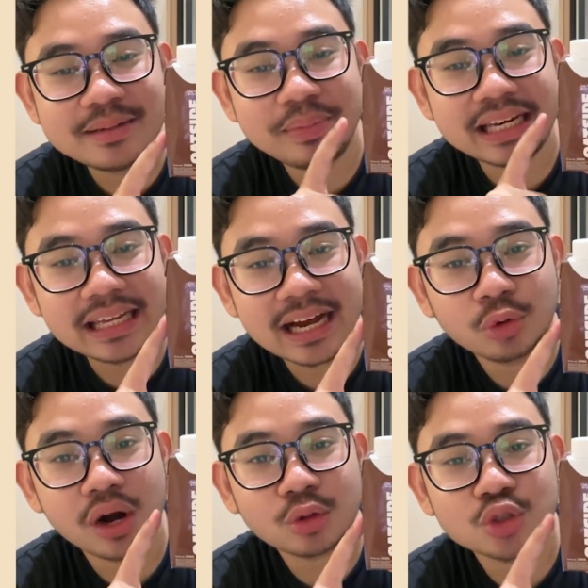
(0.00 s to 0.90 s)
mini yang
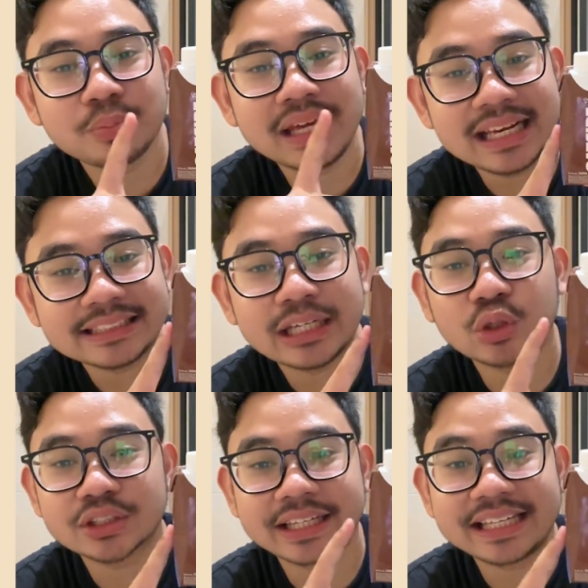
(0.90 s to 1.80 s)
200 mili si
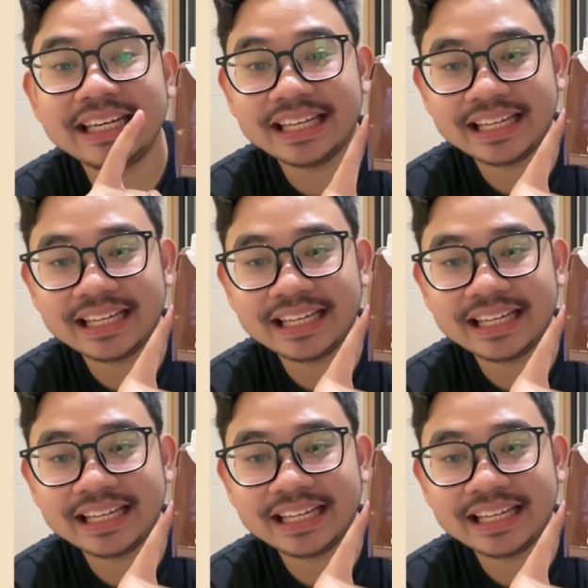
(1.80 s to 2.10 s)
outside ini.